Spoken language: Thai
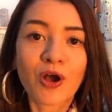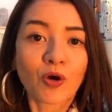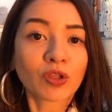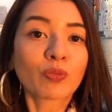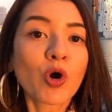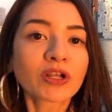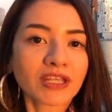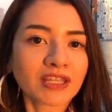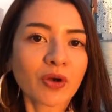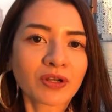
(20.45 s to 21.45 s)
คนพวกนี้
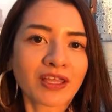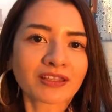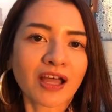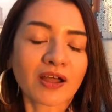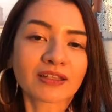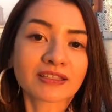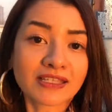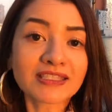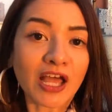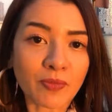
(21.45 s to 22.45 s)
เท่านั้นที่
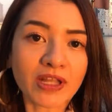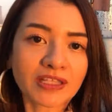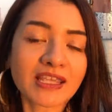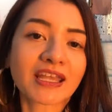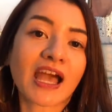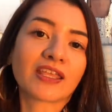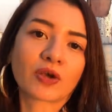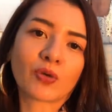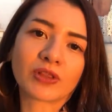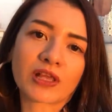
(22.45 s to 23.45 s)
สามารถที่จะไกด์
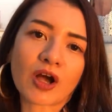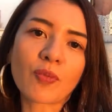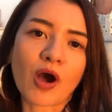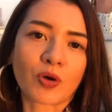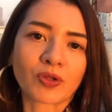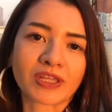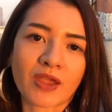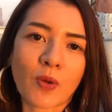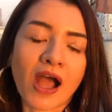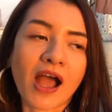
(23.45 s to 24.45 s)
คุณแล้วก็บอกคุณได้
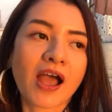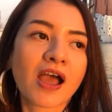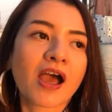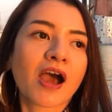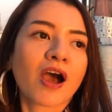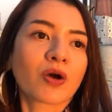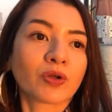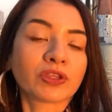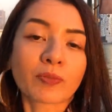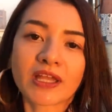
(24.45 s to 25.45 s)
ว่า
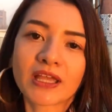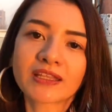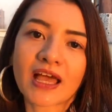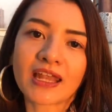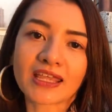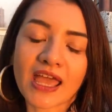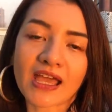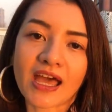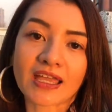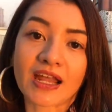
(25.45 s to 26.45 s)
คุณต้องพัฒนาและแก้
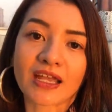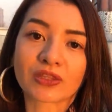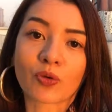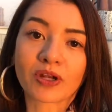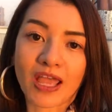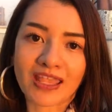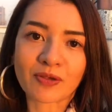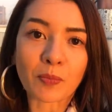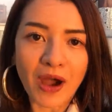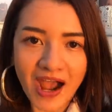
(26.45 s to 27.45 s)
ไขอะไรตรงไหน
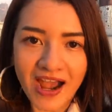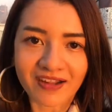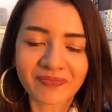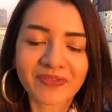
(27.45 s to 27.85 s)
บ้าง